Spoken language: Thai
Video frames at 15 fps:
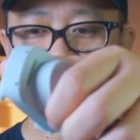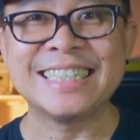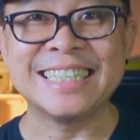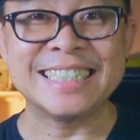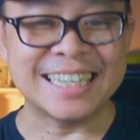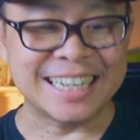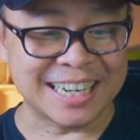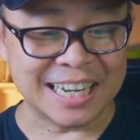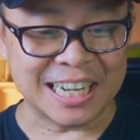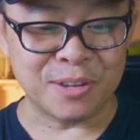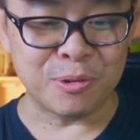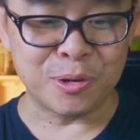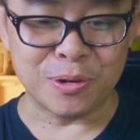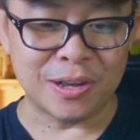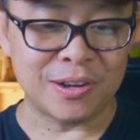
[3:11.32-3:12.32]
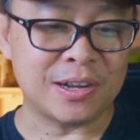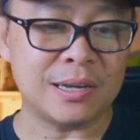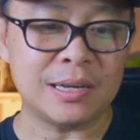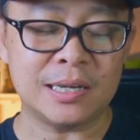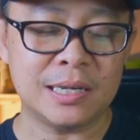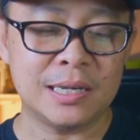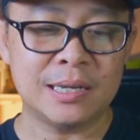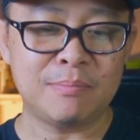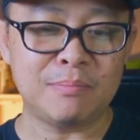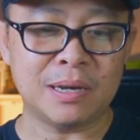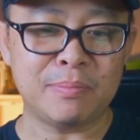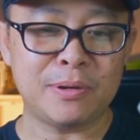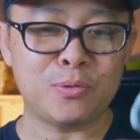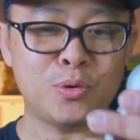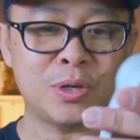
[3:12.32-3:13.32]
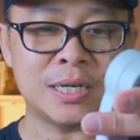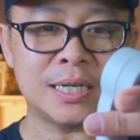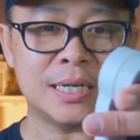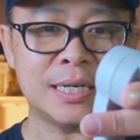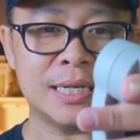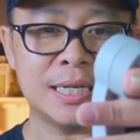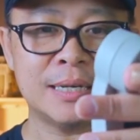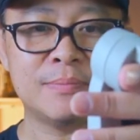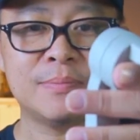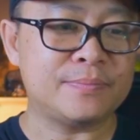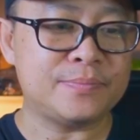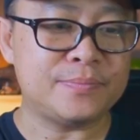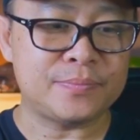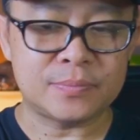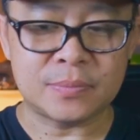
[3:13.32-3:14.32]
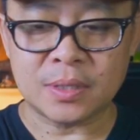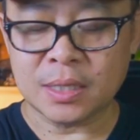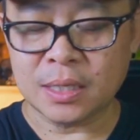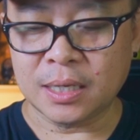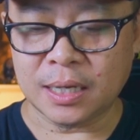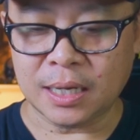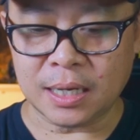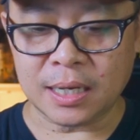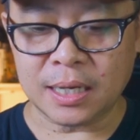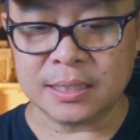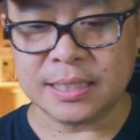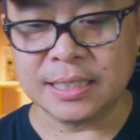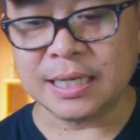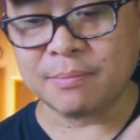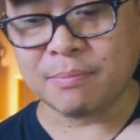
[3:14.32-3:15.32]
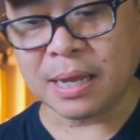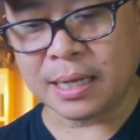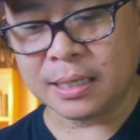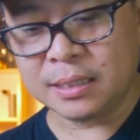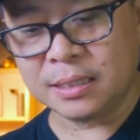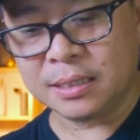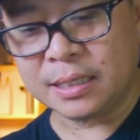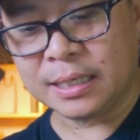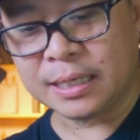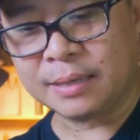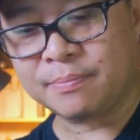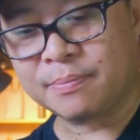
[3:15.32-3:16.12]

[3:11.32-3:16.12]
จริงๆเคยรีวิวแล้วก็เหมือนไม่คุ้นเคยนะครับแล้วก็ชิ้นถัดมาก็คือนี่ค